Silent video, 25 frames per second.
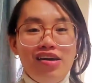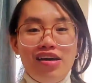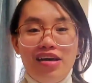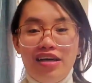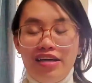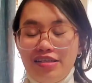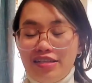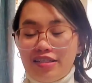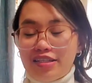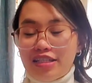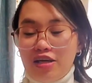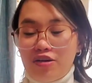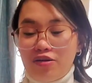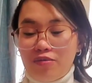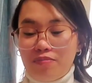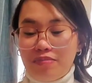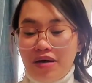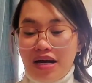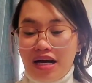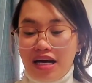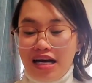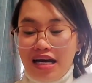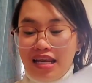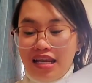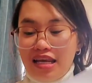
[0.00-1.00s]
is anong
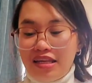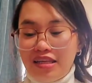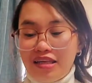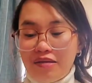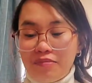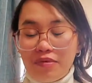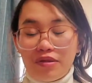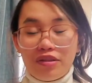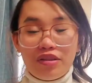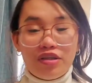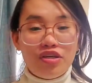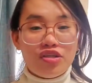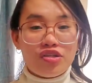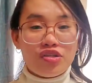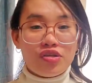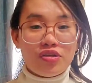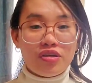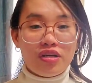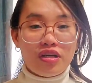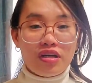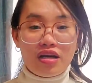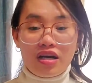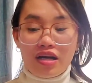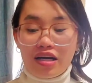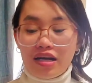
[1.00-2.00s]
pangalan ni
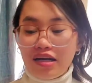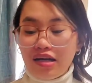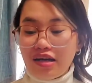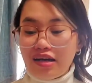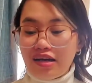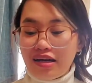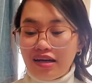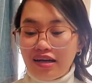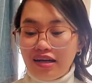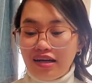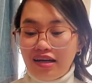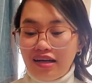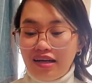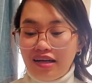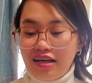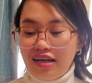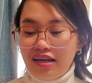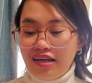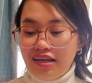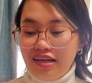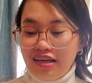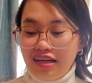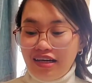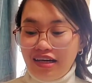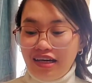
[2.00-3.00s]
petitioner.
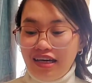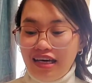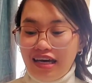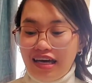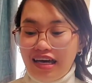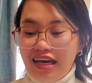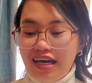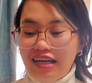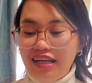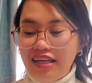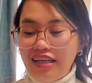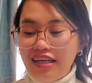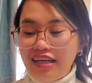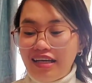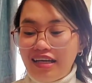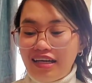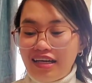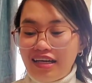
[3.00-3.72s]
Yan.